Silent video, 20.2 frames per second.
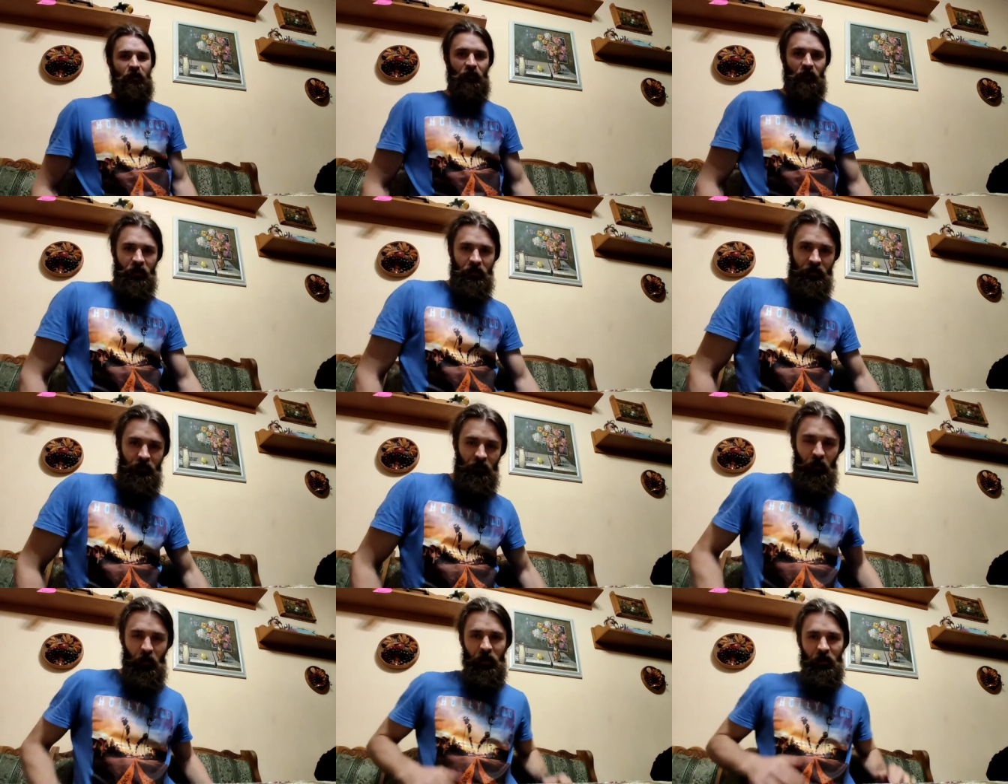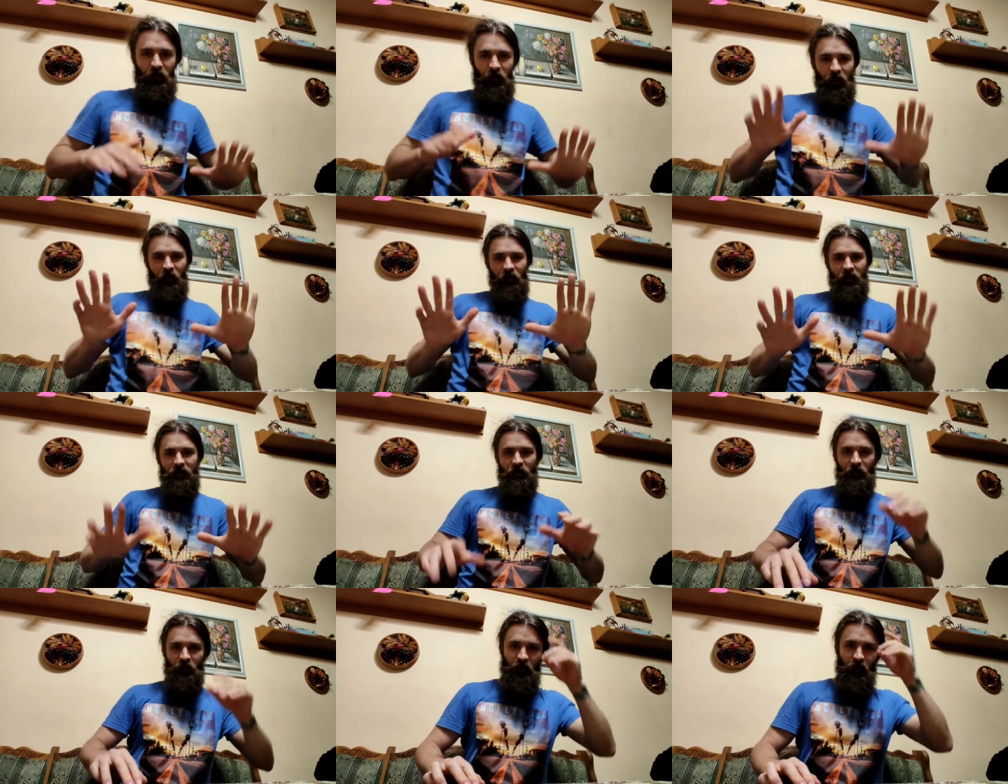Творцы воплоти
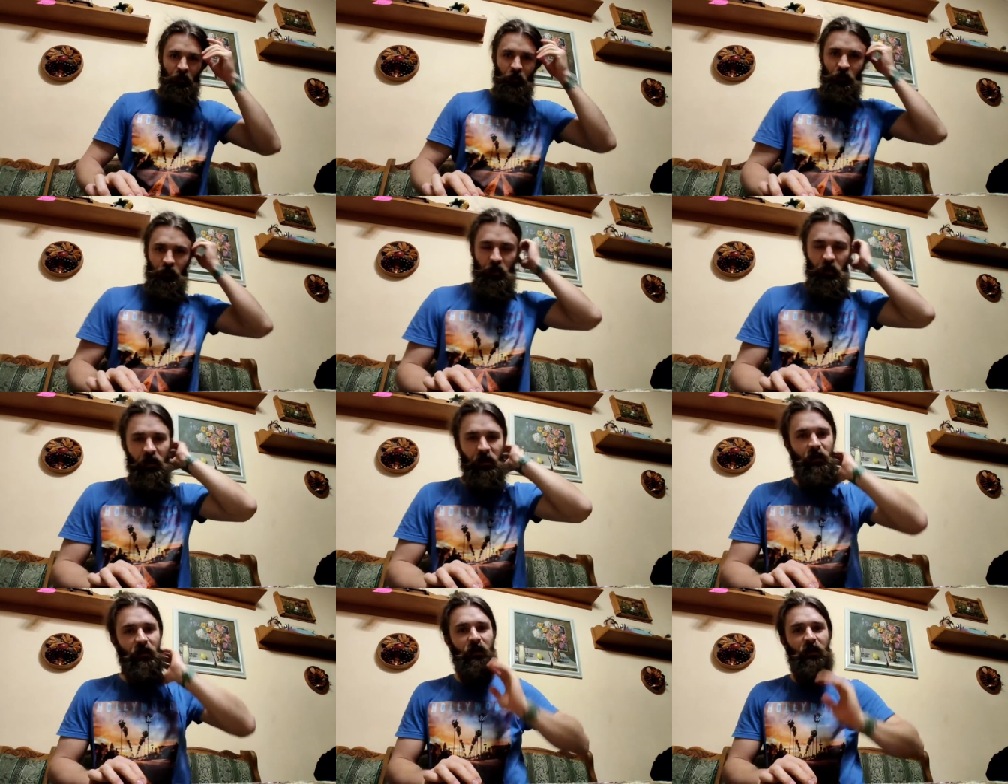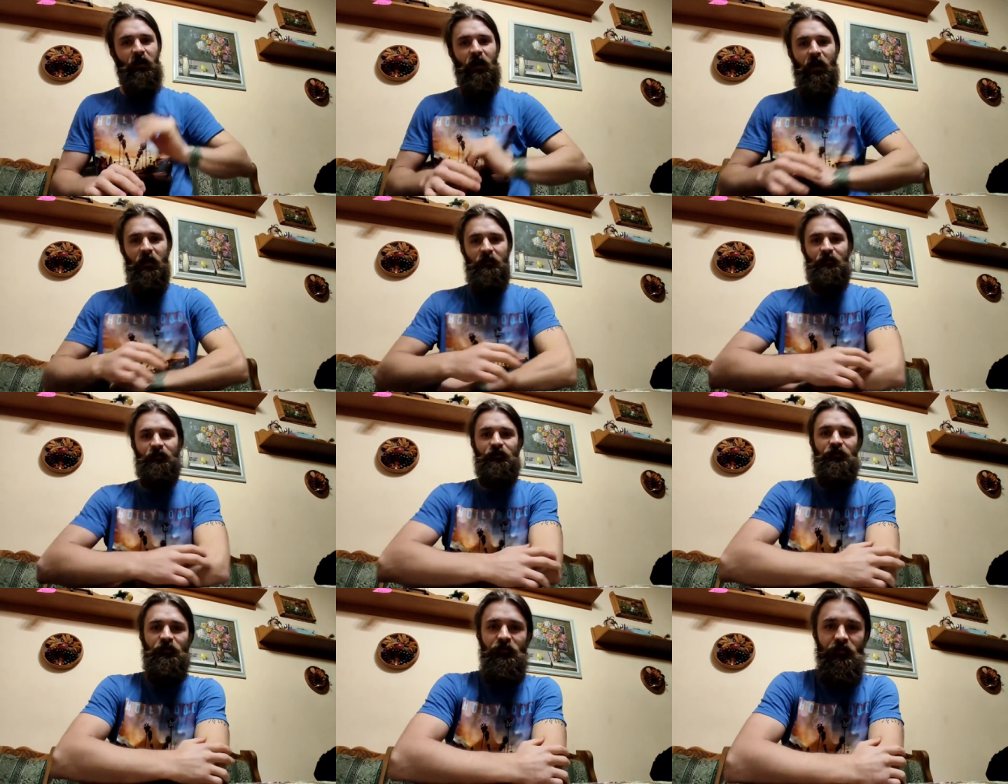приветствия, наверху успехи на экране.